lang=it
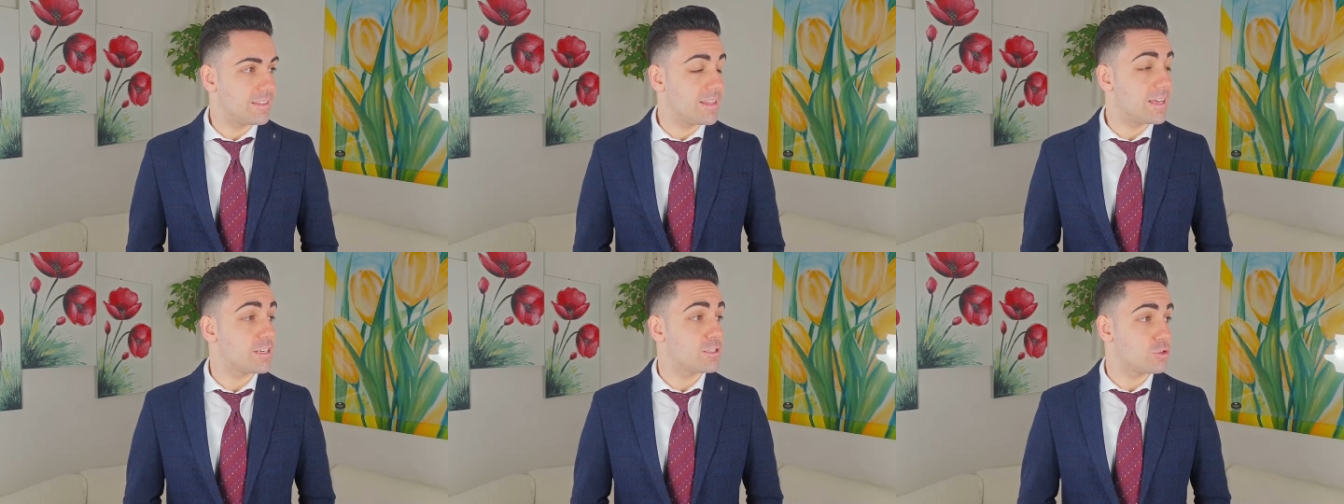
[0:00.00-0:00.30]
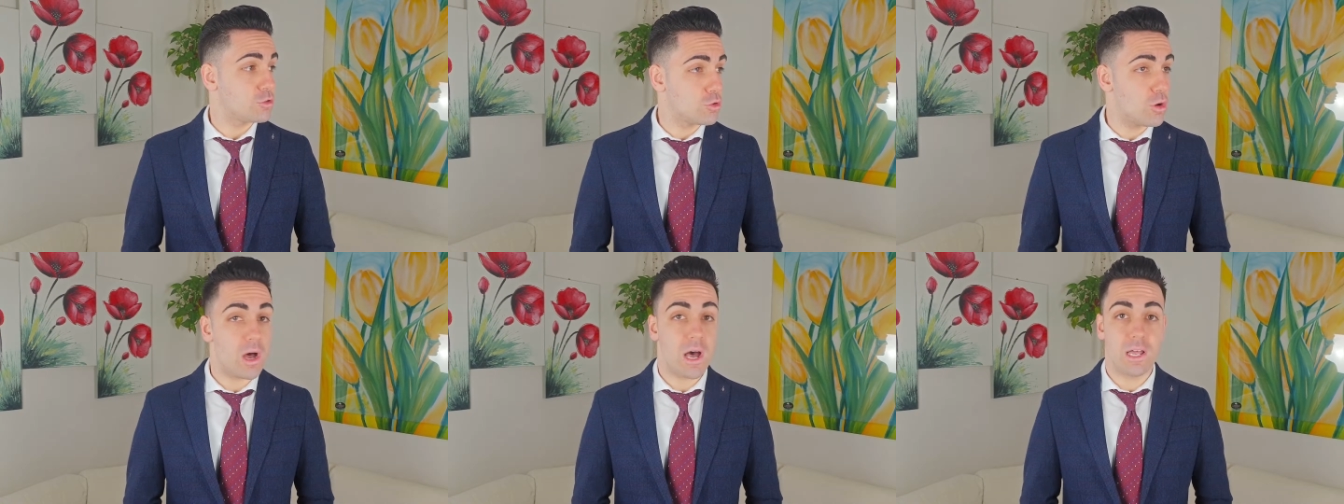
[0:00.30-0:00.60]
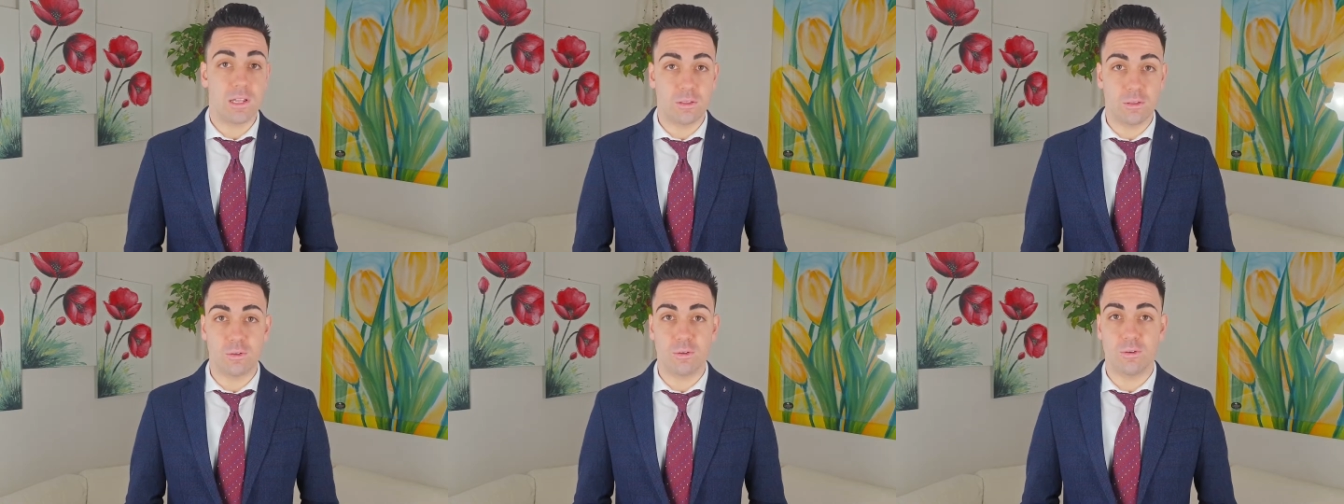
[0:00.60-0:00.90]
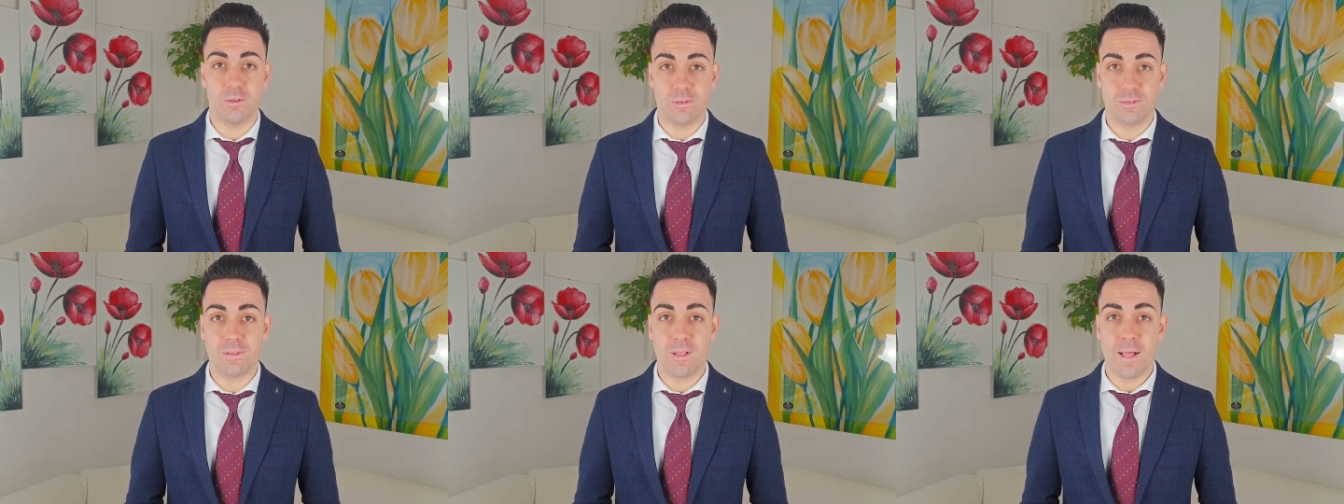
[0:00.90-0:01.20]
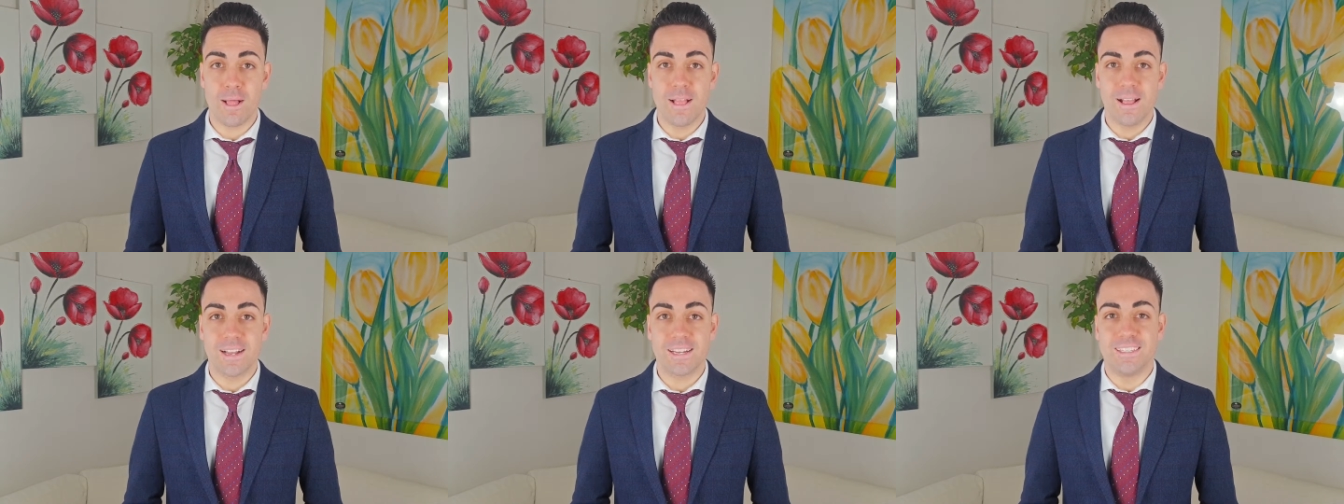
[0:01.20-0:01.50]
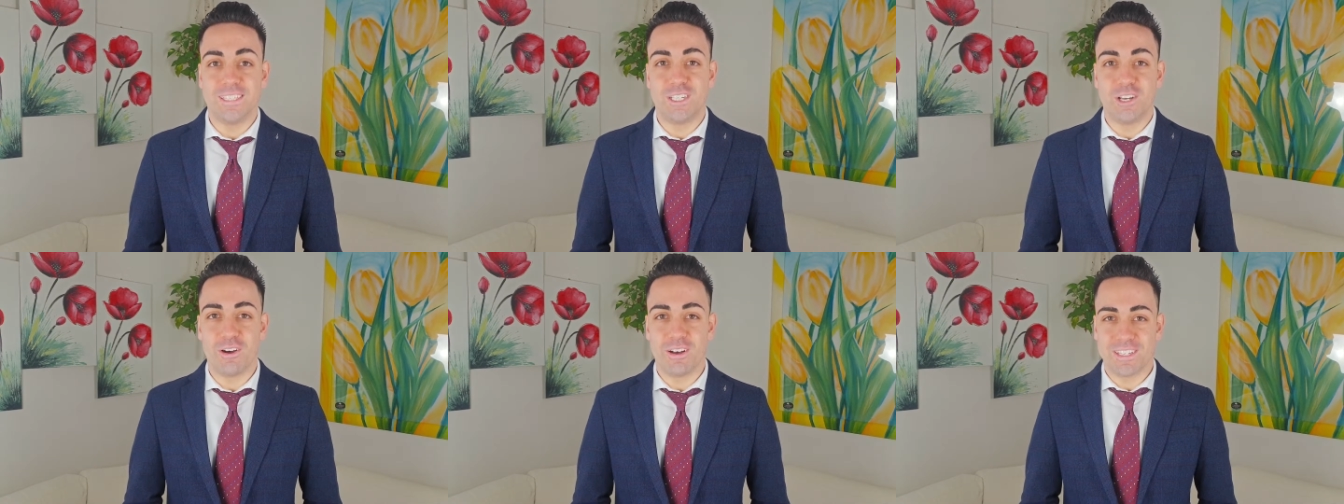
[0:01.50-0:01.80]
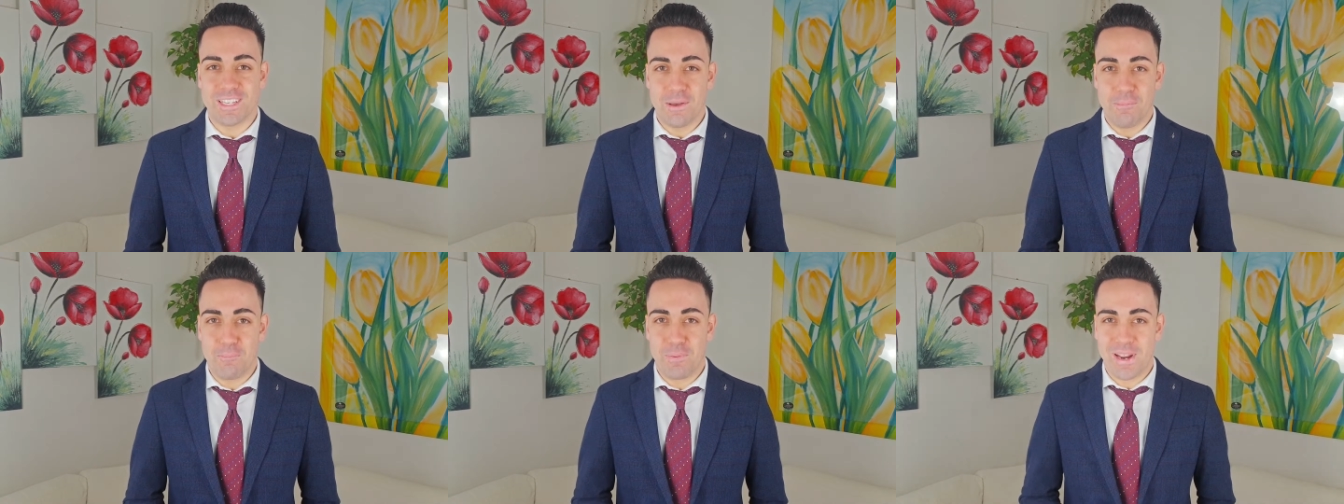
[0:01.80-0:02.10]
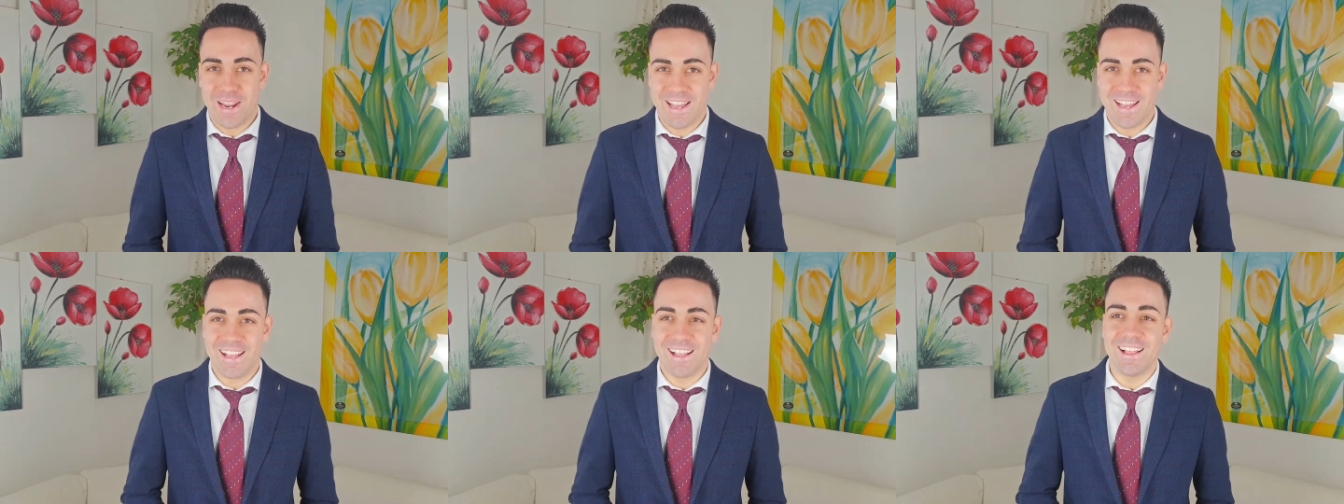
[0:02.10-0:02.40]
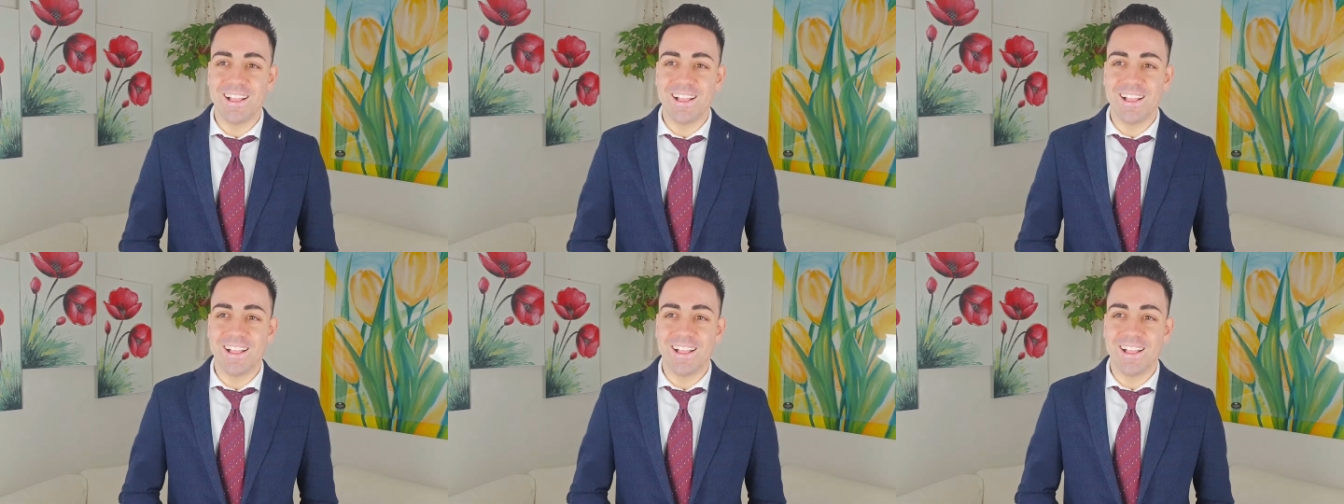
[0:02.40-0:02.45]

terzo anno, che diceva sempre